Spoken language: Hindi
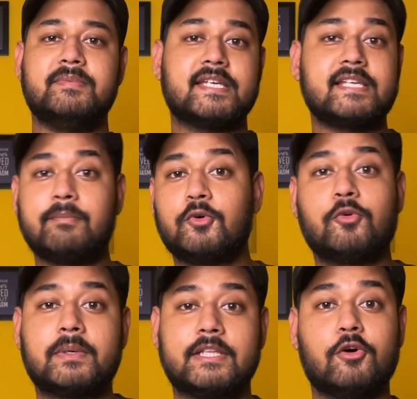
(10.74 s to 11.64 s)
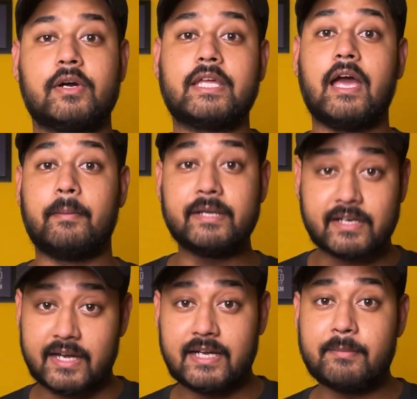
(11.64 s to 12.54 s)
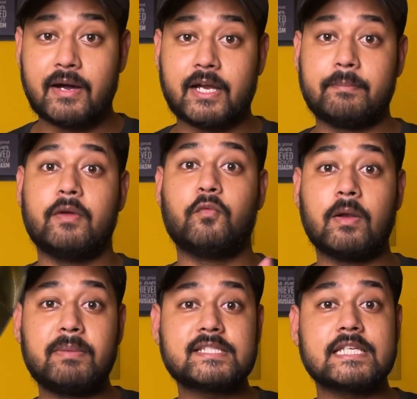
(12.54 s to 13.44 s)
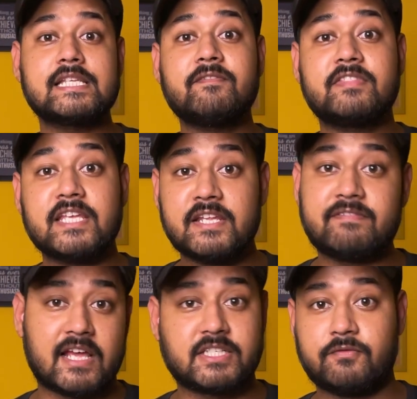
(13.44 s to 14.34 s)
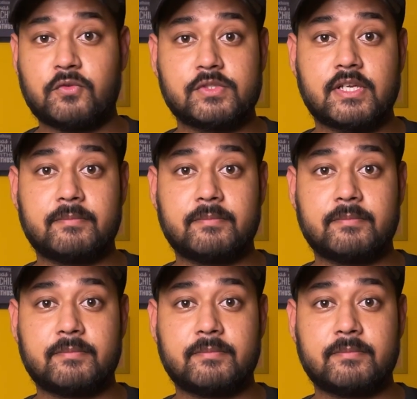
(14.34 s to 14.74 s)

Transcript: अब जैसे आप लोगों को पता होगा कि अभी करेंटली मार्केट में वन प्लस के सिर्फ तीन ही फ्लैगशिप फोन हैं